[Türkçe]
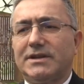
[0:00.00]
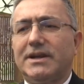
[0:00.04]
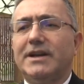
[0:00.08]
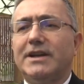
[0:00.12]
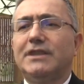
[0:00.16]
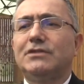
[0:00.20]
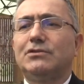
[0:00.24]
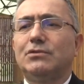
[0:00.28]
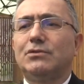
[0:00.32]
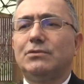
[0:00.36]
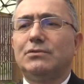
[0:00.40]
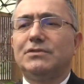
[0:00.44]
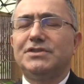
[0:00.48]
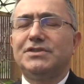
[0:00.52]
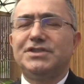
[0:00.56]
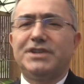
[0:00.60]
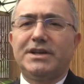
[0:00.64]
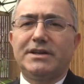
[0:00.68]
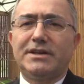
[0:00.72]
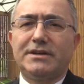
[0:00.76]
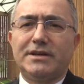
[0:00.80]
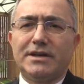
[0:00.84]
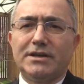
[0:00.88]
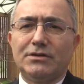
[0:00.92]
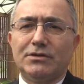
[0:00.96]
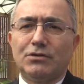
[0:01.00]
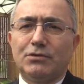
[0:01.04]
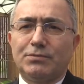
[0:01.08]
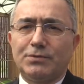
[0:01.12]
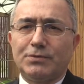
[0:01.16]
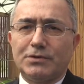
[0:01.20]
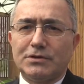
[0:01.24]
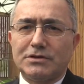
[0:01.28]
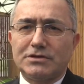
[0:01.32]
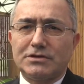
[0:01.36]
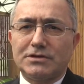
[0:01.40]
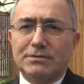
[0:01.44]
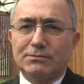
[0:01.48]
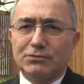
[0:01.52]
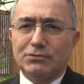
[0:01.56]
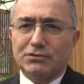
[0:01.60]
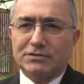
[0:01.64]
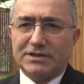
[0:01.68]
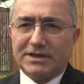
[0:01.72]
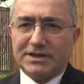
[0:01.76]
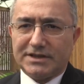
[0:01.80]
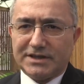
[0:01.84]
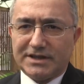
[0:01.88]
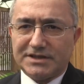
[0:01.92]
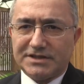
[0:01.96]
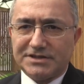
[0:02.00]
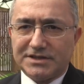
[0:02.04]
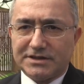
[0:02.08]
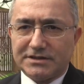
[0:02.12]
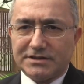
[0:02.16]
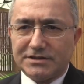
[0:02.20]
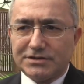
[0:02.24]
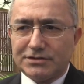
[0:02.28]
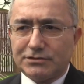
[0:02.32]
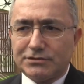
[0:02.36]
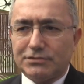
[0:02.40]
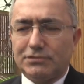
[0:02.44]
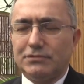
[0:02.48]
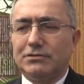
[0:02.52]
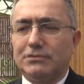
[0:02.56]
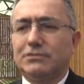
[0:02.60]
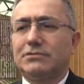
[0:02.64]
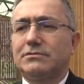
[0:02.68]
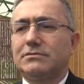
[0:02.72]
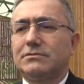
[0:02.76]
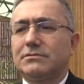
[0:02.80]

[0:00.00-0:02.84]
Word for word: Her türlü cerrahi operasyon burada gerçekleştiriliyor.